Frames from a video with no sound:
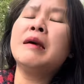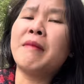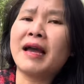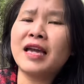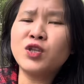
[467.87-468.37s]

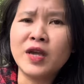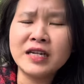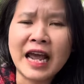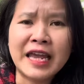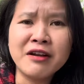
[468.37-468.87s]
mà cái chuyện
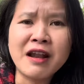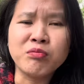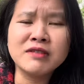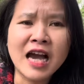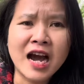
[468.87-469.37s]
này nó
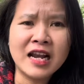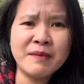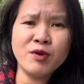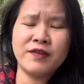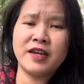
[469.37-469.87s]
động trời lắm
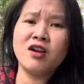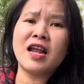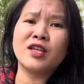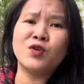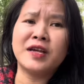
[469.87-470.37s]
quý vị đó
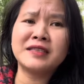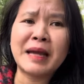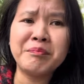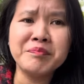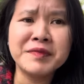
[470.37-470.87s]
là chuyện
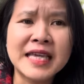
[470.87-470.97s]
tắm